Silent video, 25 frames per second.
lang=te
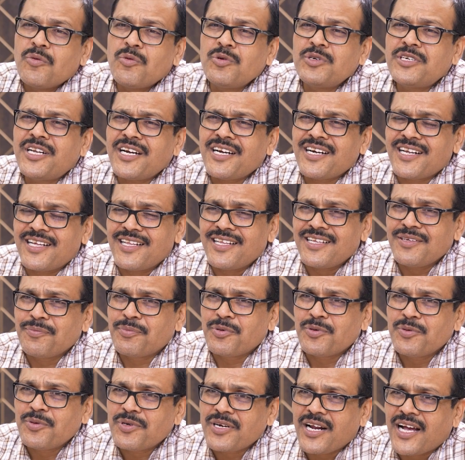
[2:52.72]
ఉంటారు కదా
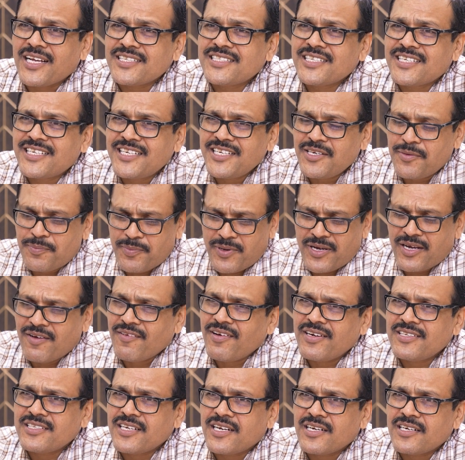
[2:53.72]
ఇప్పుడు రాజకీయ
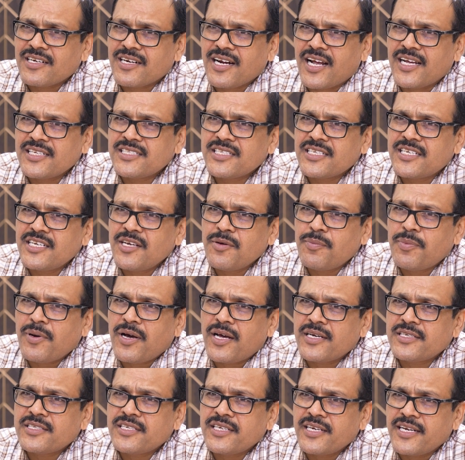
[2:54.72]
రాజకీయ
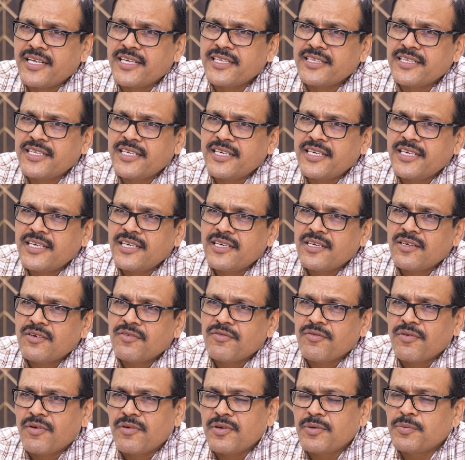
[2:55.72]
పార్టీలు ఏంది
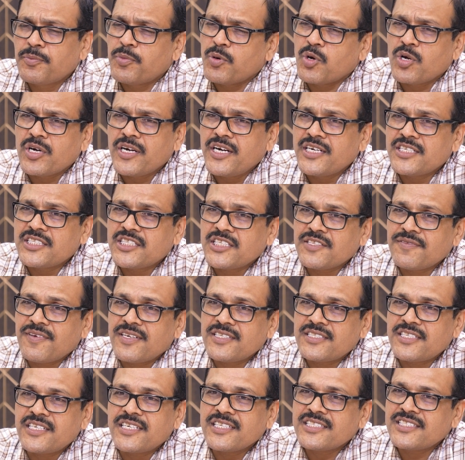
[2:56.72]
ఈ పొంగులేటి
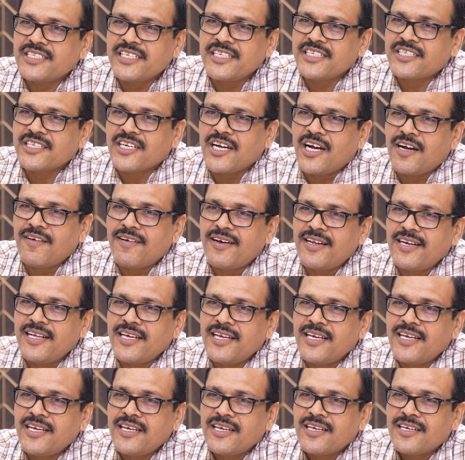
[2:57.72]
శ్రీనివాసరెడ్డికి సీటు
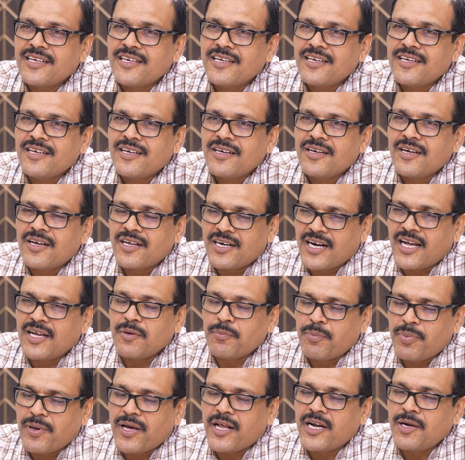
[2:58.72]
కావాలి రా
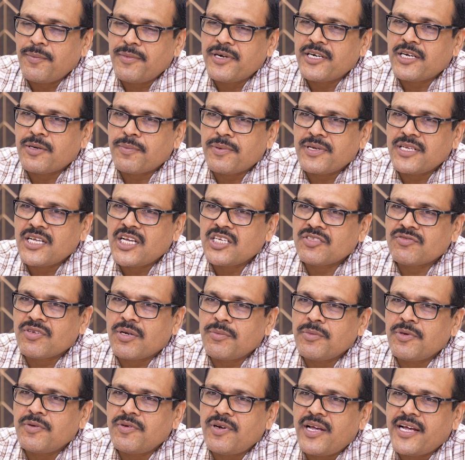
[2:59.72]
పార్లమెంటరీ
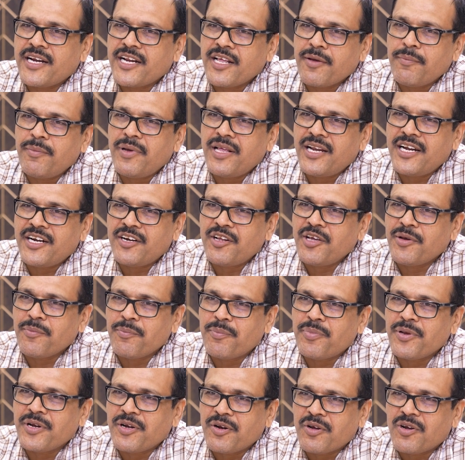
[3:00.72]
ప్రజాస్వామ్యంలో ఆయన ఎమ్మెల్యేనో
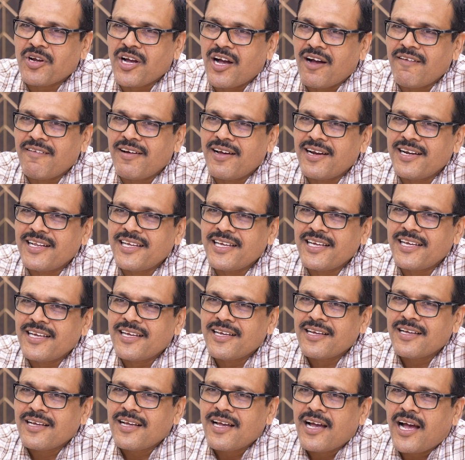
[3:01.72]
ఎంపీనో కావాలి
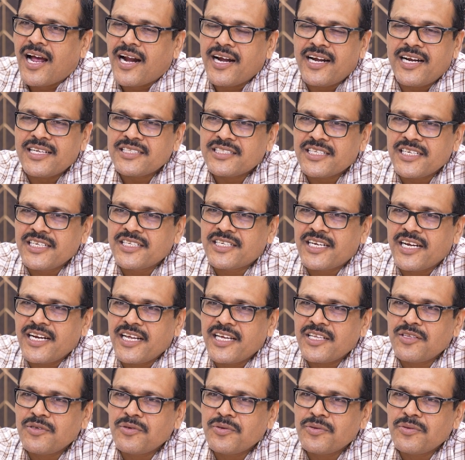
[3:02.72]
అందులో సీట్
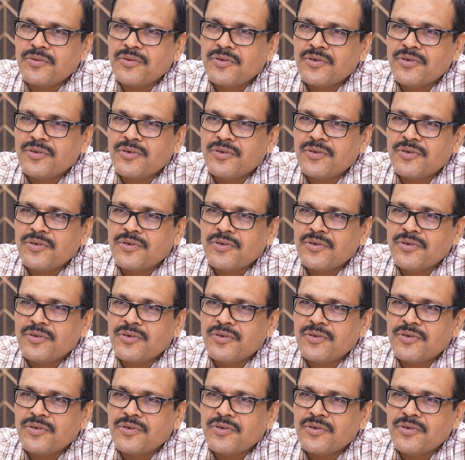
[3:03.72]
లేదు